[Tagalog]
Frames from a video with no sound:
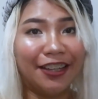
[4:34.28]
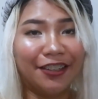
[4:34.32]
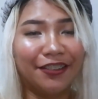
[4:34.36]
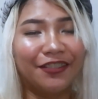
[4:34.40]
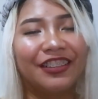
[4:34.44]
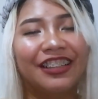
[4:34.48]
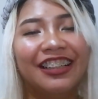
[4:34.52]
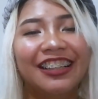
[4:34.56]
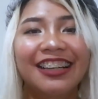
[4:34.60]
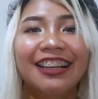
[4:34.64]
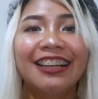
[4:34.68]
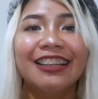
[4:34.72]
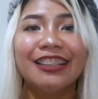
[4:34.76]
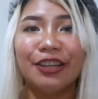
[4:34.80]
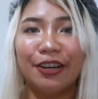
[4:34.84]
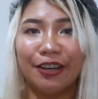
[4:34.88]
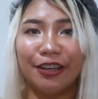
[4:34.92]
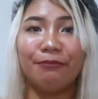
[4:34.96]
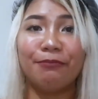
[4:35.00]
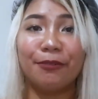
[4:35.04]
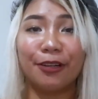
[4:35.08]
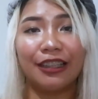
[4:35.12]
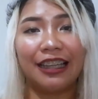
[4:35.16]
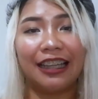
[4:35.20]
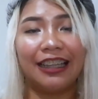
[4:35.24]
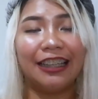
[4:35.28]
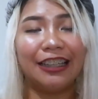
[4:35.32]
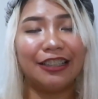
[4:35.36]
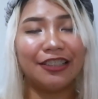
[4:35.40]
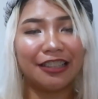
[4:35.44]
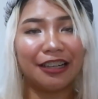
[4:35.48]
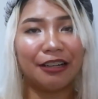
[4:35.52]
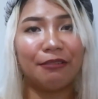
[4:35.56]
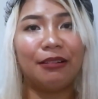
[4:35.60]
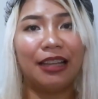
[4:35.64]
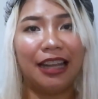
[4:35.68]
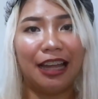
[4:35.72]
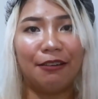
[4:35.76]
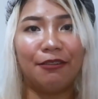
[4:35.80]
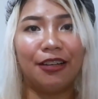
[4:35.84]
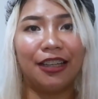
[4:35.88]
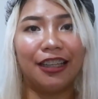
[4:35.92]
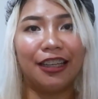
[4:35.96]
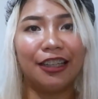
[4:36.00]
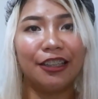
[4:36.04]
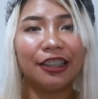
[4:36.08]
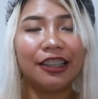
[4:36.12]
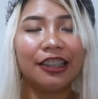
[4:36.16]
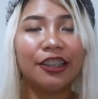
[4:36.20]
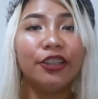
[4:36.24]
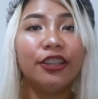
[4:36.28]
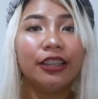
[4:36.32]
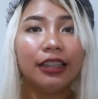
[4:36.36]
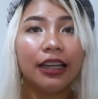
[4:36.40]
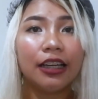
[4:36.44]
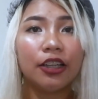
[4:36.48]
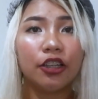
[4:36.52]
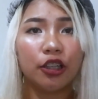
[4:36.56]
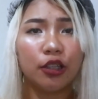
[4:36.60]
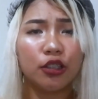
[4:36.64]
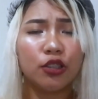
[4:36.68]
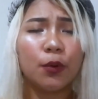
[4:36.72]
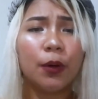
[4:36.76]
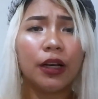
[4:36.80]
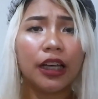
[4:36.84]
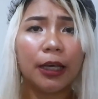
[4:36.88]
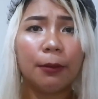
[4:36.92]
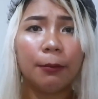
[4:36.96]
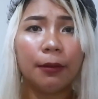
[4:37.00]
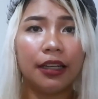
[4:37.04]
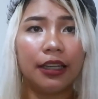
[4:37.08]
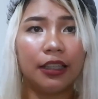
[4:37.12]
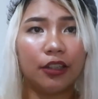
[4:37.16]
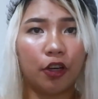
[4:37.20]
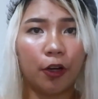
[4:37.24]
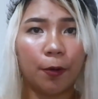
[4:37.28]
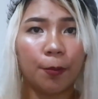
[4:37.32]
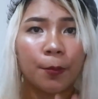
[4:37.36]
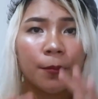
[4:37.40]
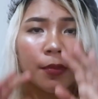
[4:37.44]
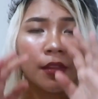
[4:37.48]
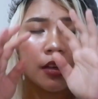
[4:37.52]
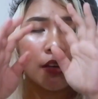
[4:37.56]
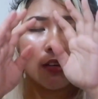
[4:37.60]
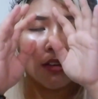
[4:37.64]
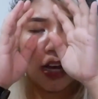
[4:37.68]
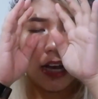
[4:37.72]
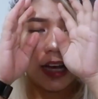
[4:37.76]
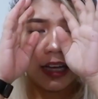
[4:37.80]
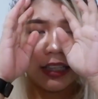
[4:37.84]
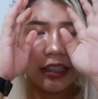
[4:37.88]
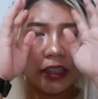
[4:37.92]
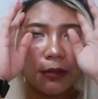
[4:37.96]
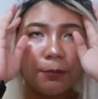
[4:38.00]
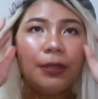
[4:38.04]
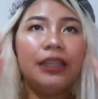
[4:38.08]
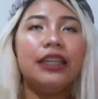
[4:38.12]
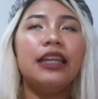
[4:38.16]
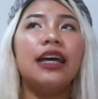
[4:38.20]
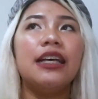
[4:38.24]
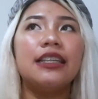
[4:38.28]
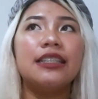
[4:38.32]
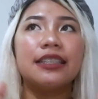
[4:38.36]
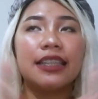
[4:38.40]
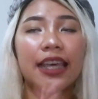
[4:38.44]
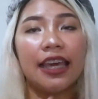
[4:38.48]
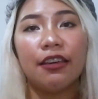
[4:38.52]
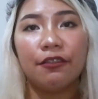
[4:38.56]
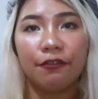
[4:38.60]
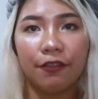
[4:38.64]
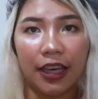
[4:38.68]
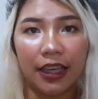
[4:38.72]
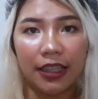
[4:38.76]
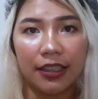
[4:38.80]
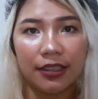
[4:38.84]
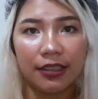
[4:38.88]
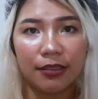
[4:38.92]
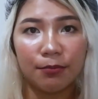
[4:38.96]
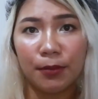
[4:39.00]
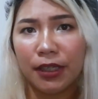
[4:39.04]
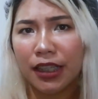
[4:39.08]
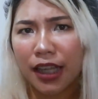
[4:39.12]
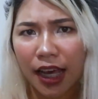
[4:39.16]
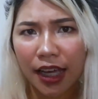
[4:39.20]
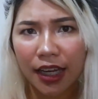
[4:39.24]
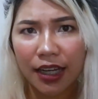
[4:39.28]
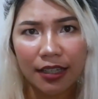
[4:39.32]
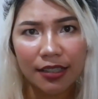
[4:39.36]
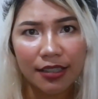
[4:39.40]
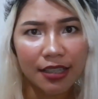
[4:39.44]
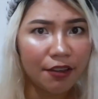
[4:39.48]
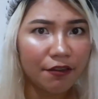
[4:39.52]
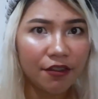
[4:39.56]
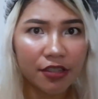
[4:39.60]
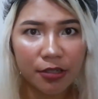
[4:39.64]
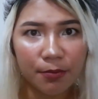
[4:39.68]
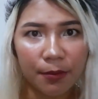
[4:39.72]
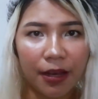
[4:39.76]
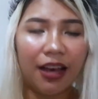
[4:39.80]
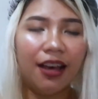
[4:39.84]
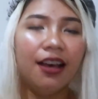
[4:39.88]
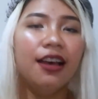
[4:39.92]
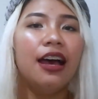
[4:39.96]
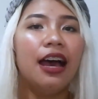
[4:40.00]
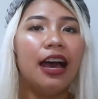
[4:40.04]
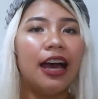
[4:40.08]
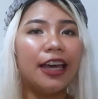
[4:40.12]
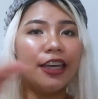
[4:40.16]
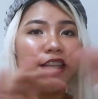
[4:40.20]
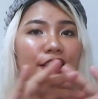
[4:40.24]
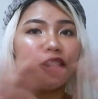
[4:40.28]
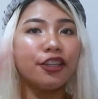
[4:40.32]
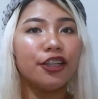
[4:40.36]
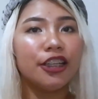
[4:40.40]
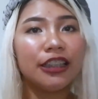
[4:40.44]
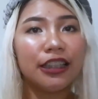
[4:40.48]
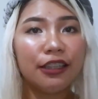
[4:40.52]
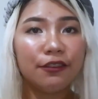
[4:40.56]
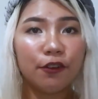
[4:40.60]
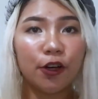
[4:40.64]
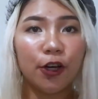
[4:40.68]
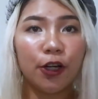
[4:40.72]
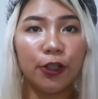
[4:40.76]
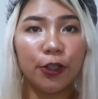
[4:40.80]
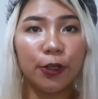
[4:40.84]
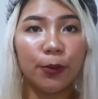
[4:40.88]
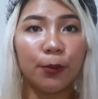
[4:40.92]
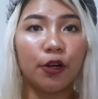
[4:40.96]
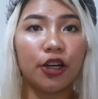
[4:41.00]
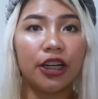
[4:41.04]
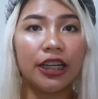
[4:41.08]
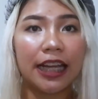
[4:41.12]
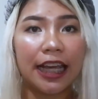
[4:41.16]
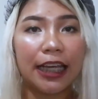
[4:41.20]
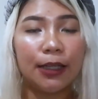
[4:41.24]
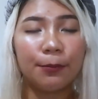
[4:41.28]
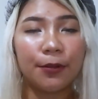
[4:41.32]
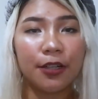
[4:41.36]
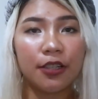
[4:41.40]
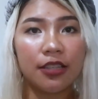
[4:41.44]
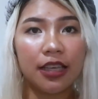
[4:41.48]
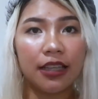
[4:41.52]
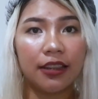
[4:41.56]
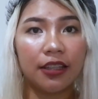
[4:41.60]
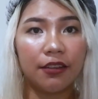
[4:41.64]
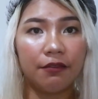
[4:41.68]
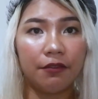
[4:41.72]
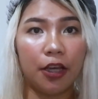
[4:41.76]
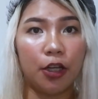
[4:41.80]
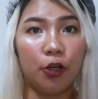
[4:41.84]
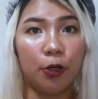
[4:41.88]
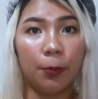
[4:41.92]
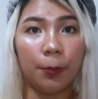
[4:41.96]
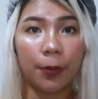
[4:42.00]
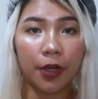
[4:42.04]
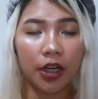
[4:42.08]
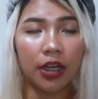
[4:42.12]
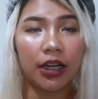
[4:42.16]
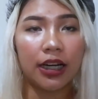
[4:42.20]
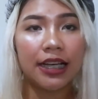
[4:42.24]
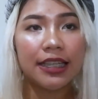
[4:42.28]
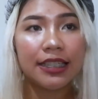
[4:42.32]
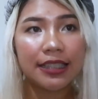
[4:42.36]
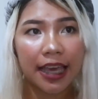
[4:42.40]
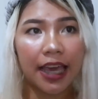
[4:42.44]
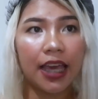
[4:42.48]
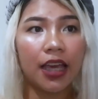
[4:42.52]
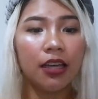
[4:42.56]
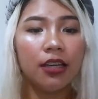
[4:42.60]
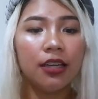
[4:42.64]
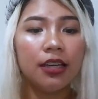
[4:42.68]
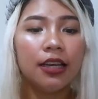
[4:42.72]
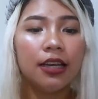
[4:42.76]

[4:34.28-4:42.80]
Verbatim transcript: life. so, importante nyo siyang malaman. Ayun, yun lang yun. So, huwag kayong malito. At ang pinaka-safest, pinaka-safest pa, ay 30 volume or 9% developer. Kasi,